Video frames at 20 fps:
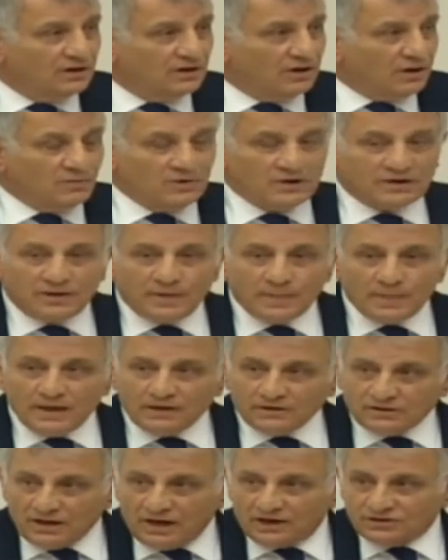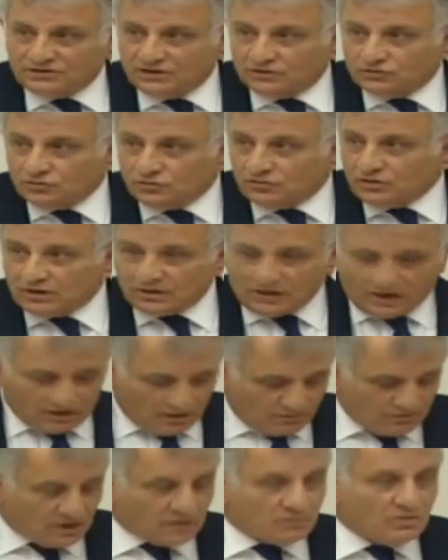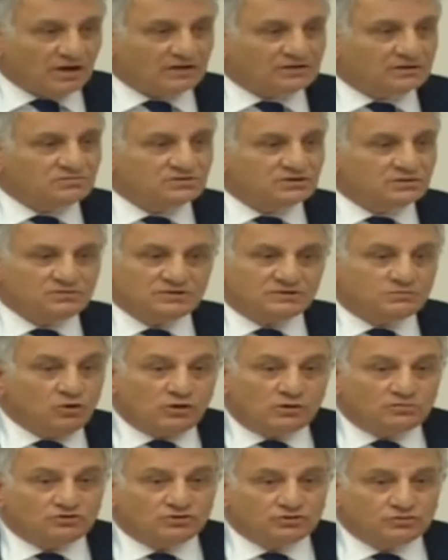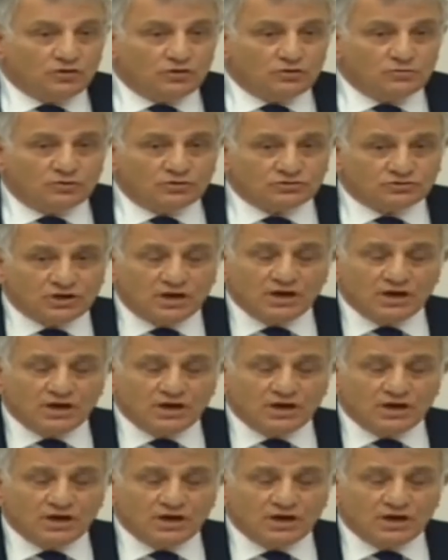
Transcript: Ama gerçekçi olarak rakamlara baktığımızda biz böyle bir şey görmüyoruz.